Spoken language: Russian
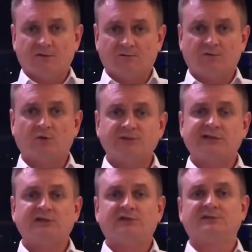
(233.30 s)
а, в том
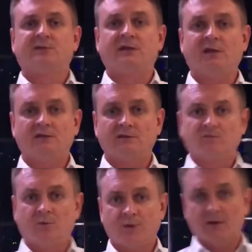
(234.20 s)
числе через
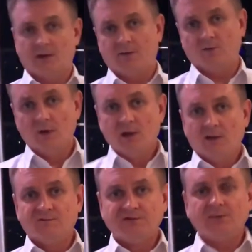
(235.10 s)
маркетинговую программу,
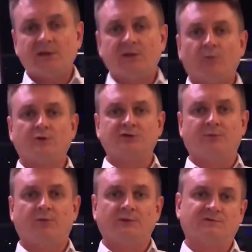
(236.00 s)
и всем этим можно
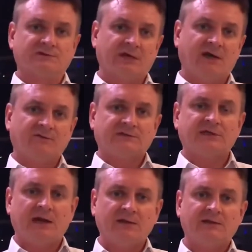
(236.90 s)
пользоваться
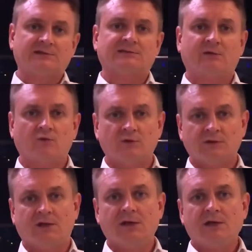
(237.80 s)
официально,
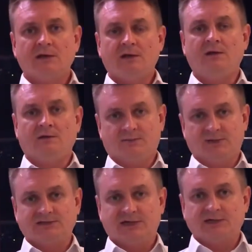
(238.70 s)
законно и
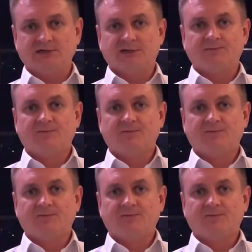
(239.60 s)
прозрачно.